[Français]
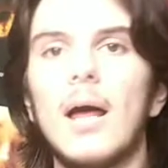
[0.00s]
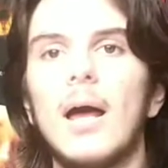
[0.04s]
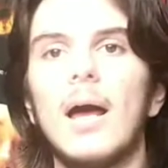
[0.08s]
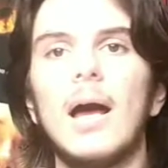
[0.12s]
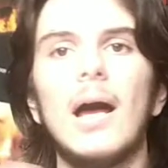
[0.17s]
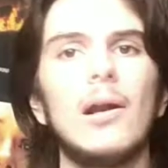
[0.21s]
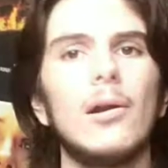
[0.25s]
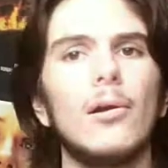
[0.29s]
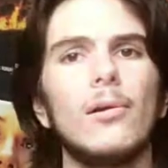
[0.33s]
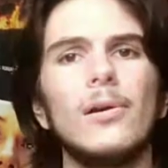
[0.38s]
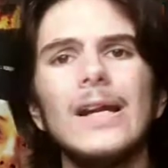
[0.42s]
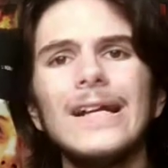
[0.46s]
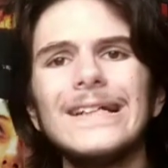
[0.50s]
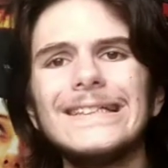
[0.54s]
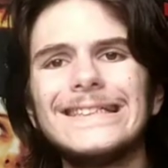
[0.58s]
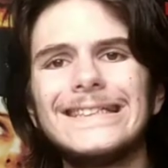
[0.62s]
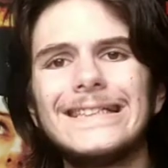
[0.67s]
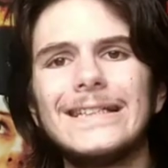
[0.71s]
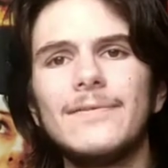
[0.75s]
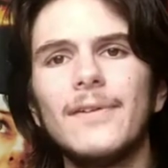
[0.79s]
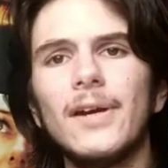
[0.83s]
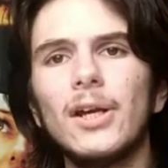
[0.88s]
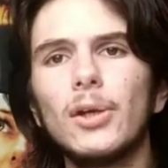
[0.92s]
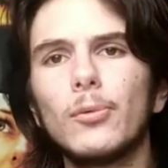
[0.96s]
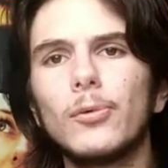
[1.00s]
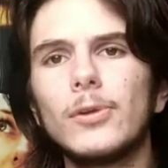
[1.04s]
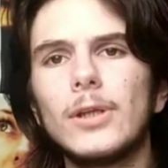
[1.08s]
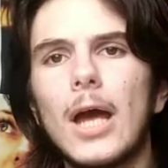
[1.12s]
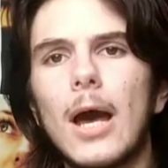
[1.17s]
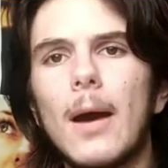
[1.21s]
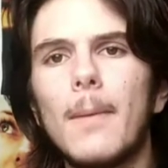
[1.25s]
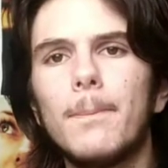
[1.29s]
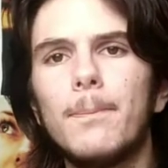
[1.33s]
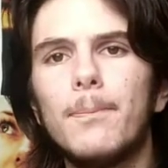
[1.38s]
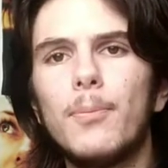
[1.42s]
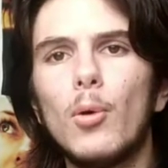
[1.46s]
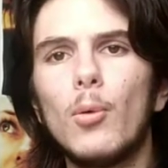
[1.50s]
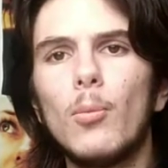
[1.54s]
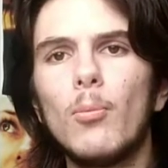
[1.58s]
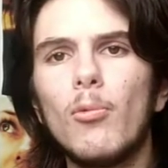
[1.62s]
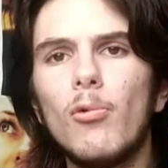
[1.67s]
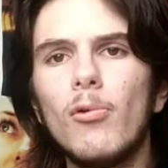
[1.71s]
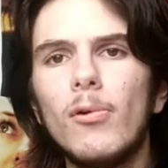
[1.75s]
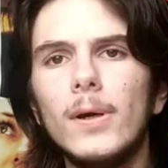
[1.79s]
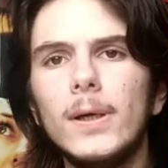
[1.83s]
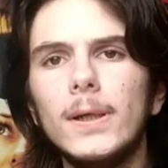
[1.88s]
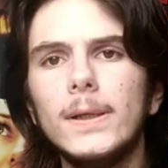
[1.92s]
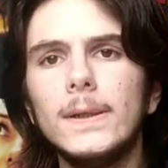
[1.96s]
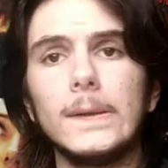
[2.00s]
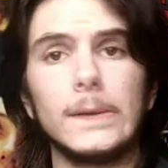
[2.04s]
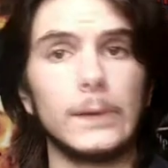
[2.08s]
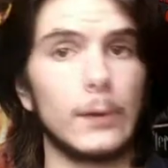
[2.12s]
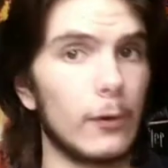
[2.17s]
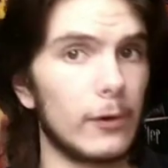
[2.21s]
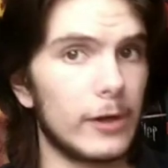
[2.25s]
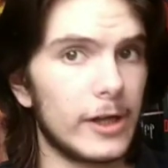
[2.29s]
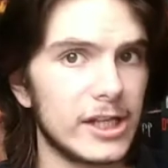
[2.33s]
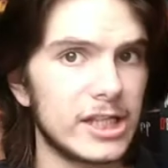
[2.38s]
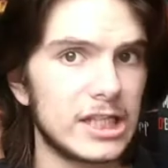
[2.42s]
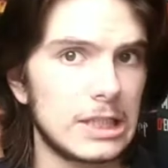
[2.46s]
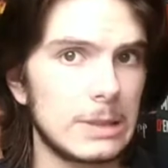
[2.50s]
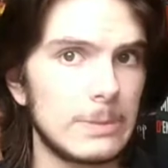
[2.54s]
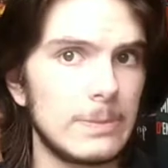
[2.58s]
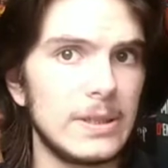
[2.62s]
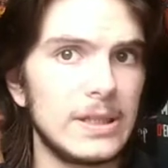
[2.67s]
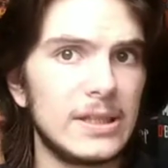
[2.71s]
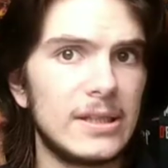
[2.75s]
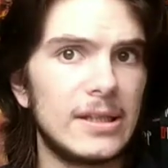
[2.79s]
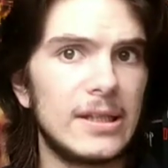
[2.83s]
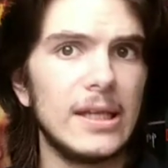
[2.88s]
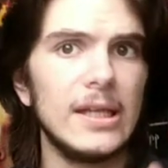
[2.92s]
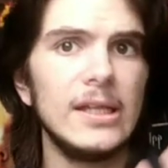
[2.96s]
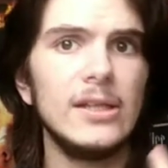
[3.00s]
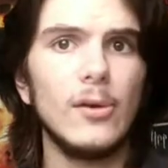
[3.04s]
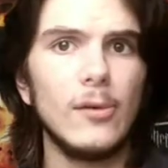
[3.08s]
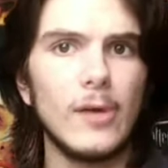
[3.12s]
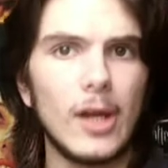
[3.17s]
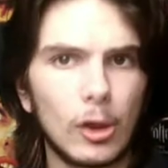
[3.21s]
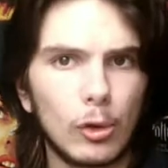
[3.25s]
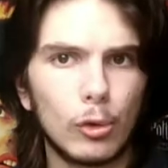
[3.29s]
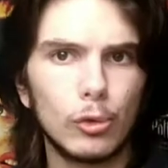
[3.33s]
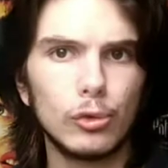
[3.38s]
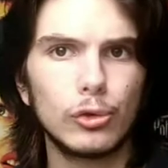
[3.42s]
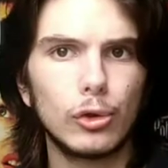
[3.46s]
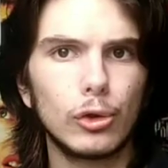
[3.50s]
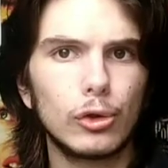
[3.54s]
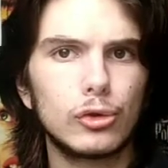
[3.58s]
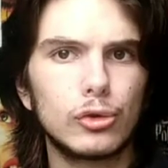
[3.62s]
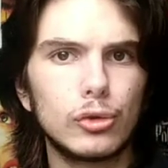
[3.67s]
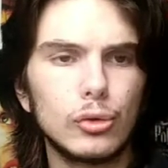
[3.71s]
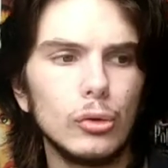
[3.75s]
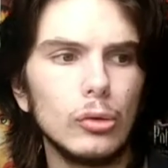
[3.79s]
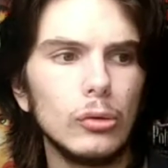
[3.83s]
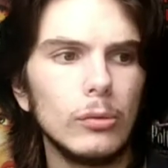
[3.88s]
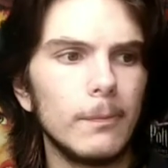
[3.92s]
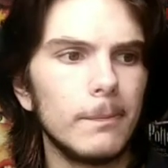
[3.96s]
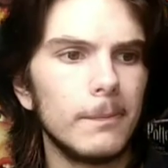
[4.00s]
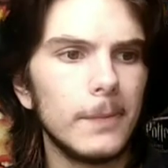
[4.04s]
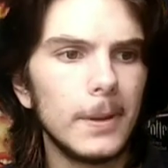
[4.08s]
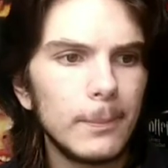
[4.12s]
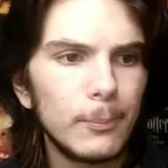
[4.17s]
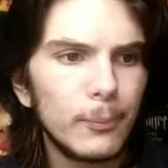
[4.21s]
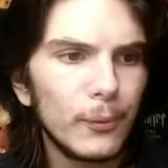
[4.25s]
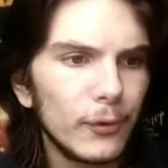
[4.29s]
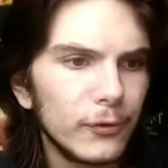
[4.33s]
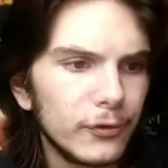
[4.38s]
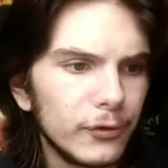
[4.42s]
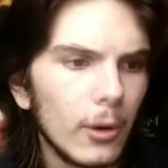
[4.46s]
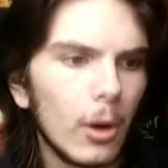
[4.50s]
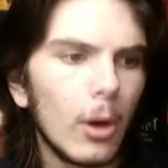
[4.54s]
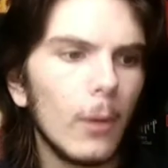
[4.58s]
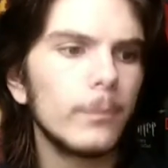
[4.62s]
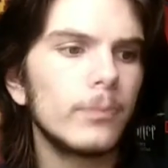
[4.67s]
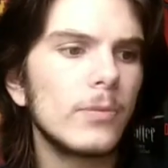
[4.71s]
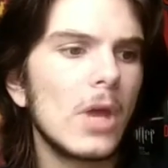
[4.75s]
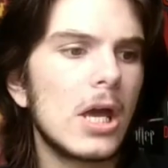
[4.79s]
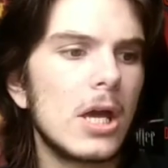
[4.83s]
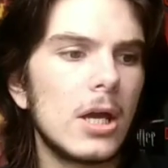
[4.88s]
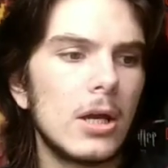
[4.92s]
Alors là, c'est vrai qu'on est un peu moins dans l'intimité, dans la construction, mais pourtant,